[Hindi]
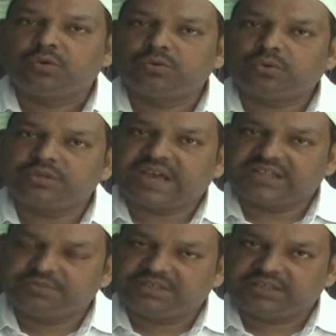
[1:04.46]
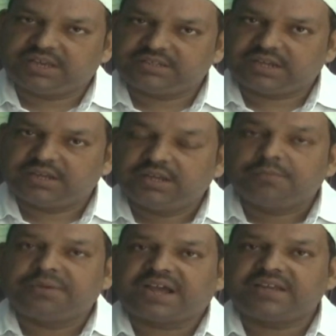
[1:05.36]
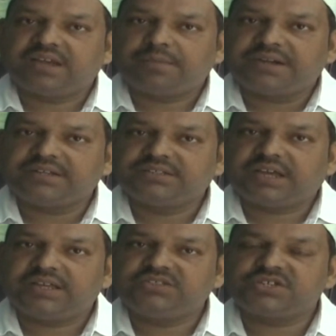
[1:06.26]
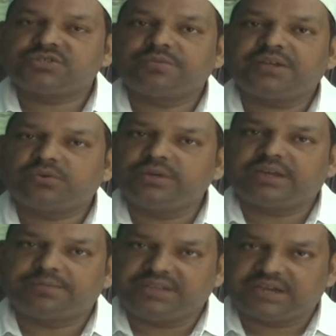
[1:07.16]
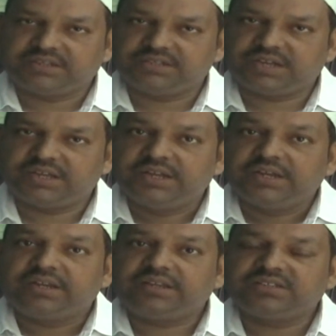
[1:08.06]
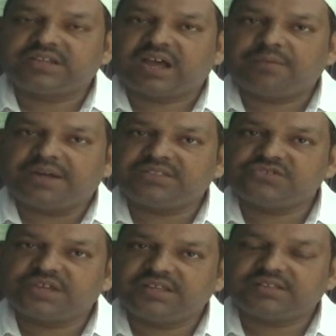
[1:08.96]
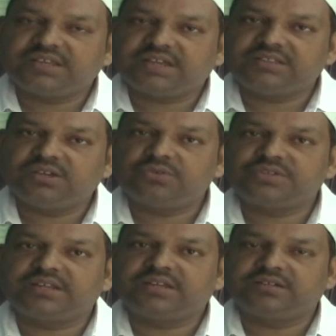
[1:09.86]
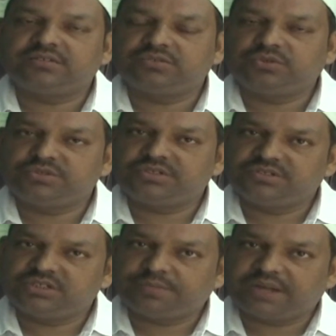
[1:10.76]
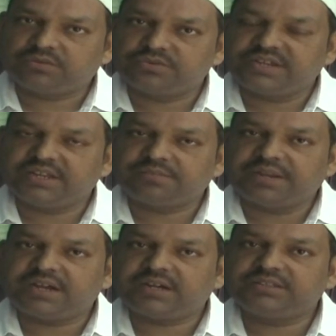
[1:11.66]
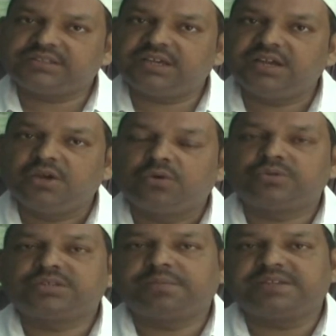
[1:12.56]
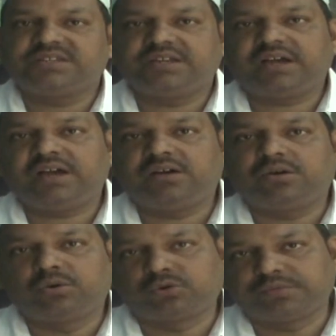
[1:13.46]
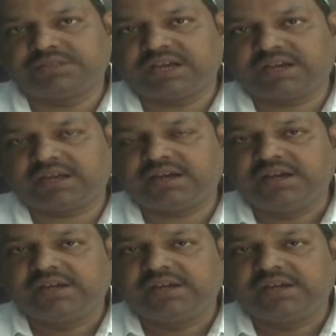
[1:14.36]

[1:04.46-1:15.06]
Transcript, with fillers: उनको याद भी किया जाए मिठाइयाँ बांटी जाएँ जश्न में कोई कमी ना की जाए लेकिन जहाँ बात शरीयत की आती है और शरी जो जिस बात को शरीयत मना करती है उससे बचने का हुक्म दिया गया